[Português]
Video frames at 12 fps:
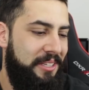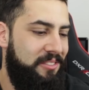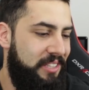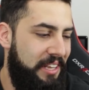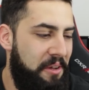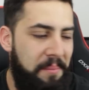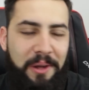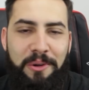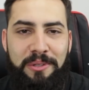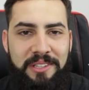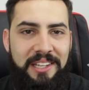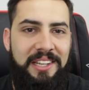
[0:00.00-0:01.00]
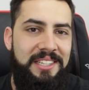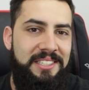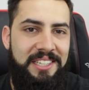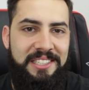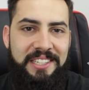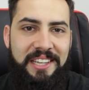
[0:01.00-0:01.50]
Mas não tem nenhuma luta
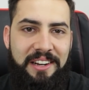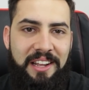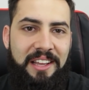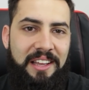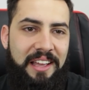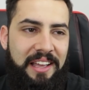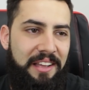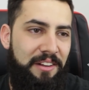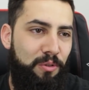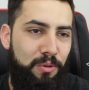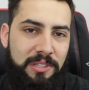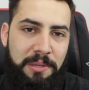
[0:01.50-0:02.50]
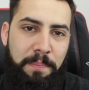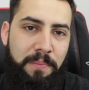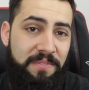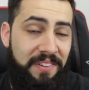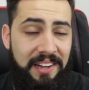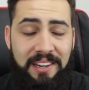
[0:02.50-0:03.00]
sem ser é, luta
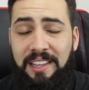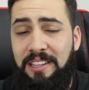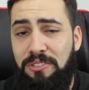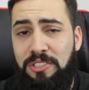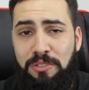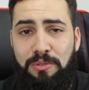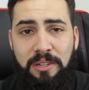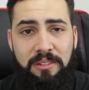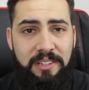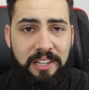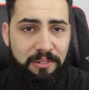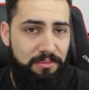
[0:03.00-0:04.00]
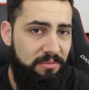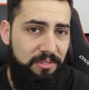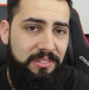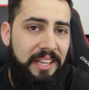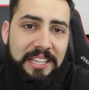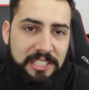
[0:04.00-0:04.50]
valendo o cinturão, né? Não,
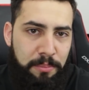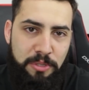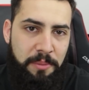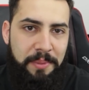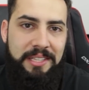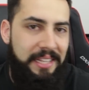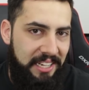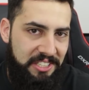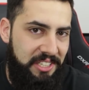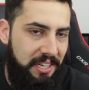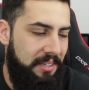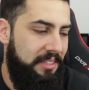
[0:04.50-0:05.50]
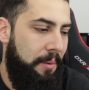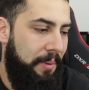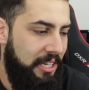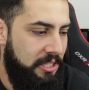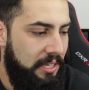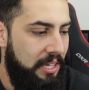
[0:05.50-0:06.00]
não, tem essa possibilidade, né? Ainda
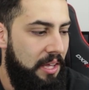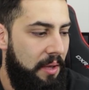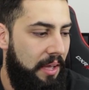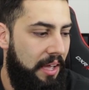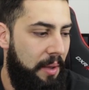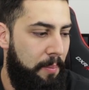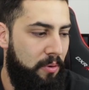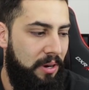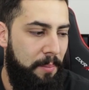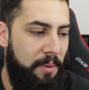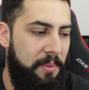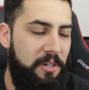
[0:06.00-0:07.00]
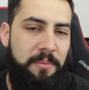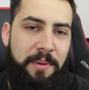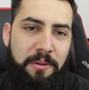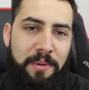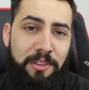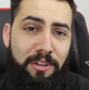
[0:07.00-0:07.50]
mais é, pro Khabib
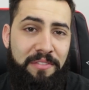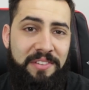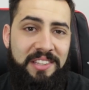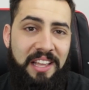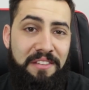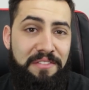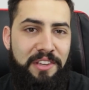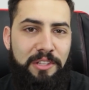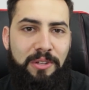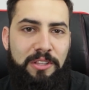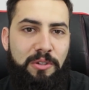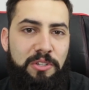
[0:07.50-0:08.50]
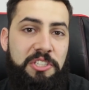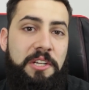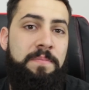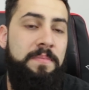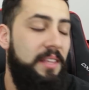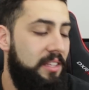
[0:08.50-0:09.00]
Nurmagomedov que tá invicto até hoje.
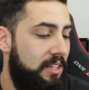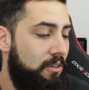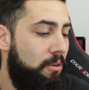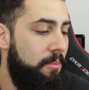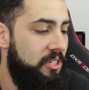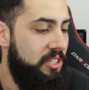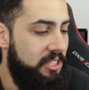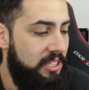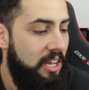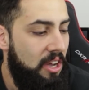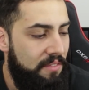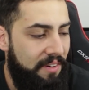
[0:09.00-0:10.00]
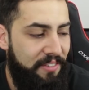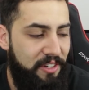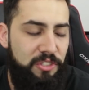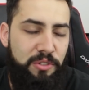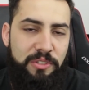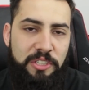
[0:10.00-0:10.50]
Então, como eu disse, disse, o
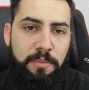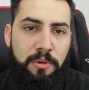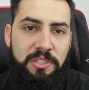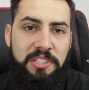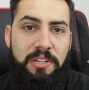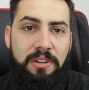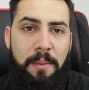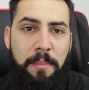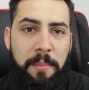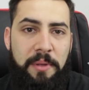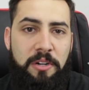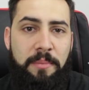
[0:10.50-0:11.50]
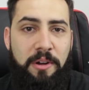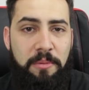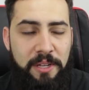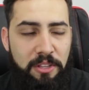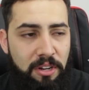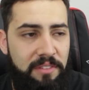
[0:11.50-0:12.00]
favorito segundo as bolsas é o Khabib
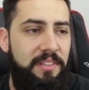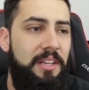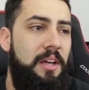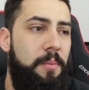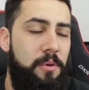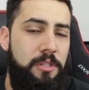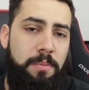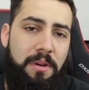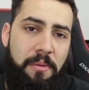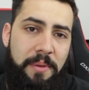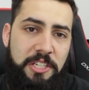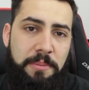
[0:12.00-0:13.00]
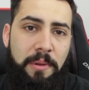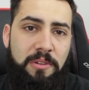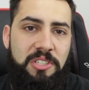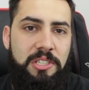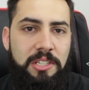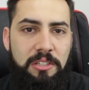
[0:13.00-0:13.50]
Nurmagomedov, muito provavelmente pelo
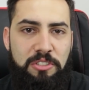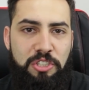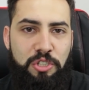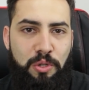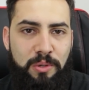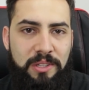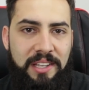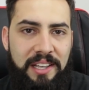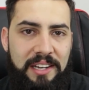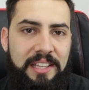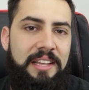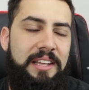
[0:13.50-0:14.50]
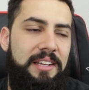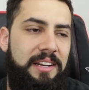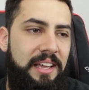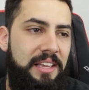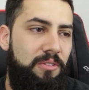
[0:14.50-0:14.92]
estilo de jogo dele, né?